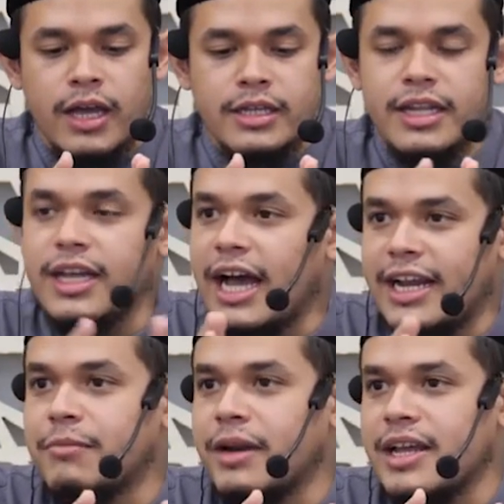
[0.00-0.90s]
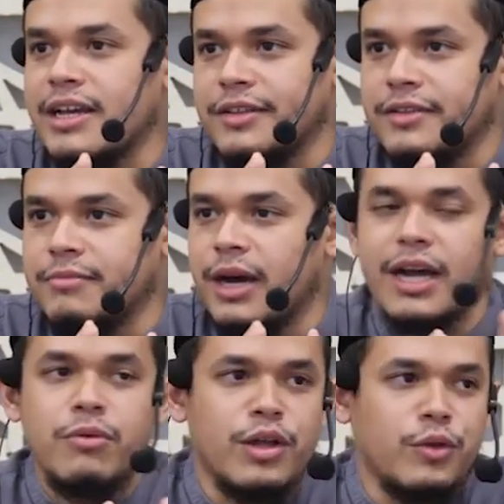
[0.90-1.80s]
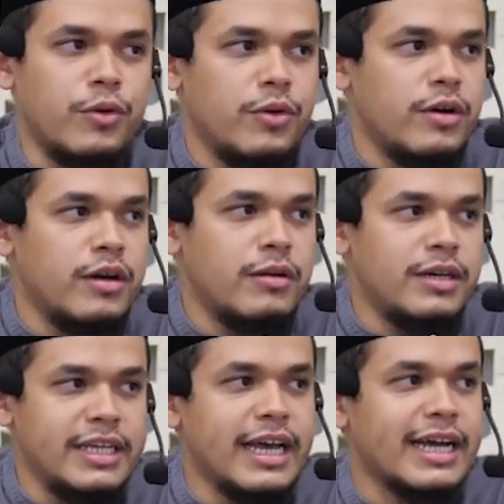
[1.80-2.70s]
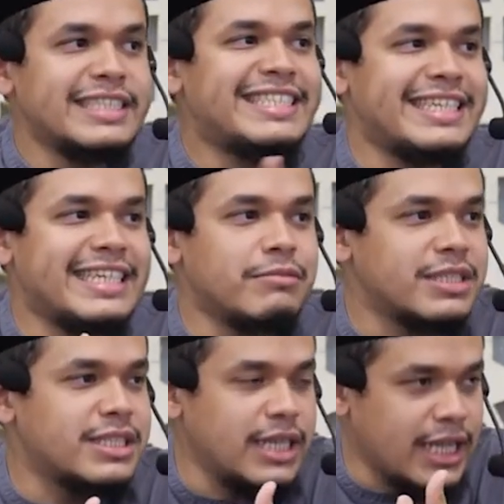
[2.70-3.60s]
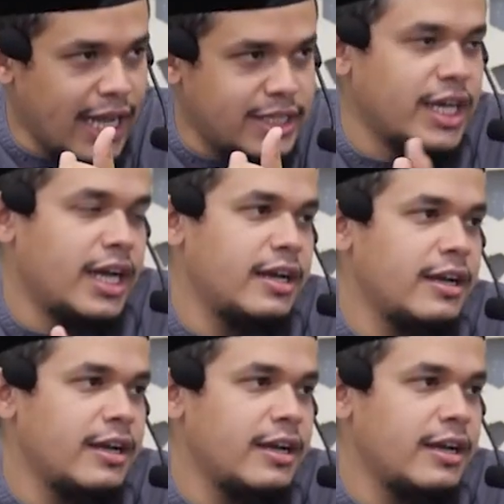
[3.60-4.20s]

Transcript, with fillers: Jadi keadaan mereka gitu. Bahkan waktu dia kencing di masjid aja,